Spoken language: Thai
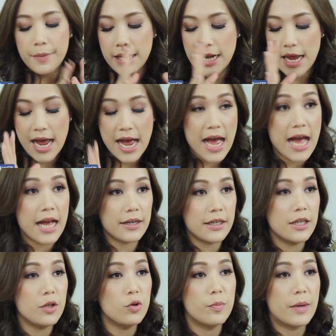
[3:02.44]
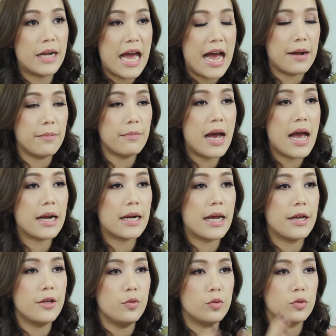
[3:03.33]
เป็นห้างที่อยู่มานานมาก
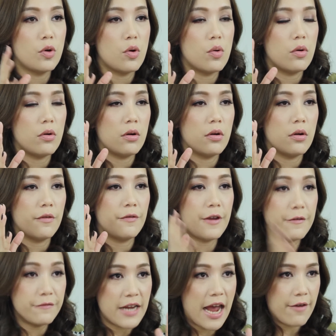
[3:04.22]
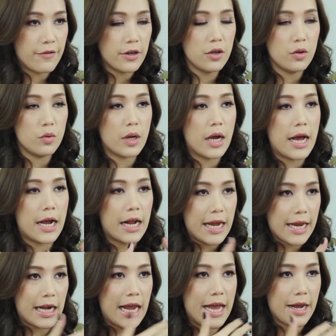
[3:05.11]
นะคะอยู่ตรง ฟิฟธ์ แอเวนิว นะคะใก
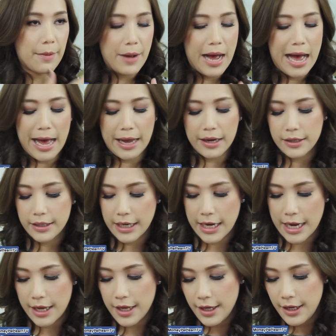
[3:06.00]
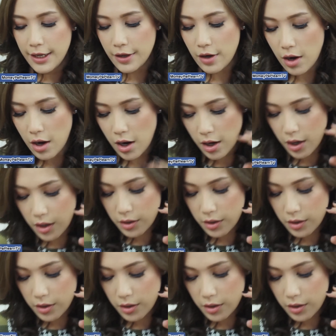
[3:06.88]
ล้ๆกับพาร์คเลยนะคะก็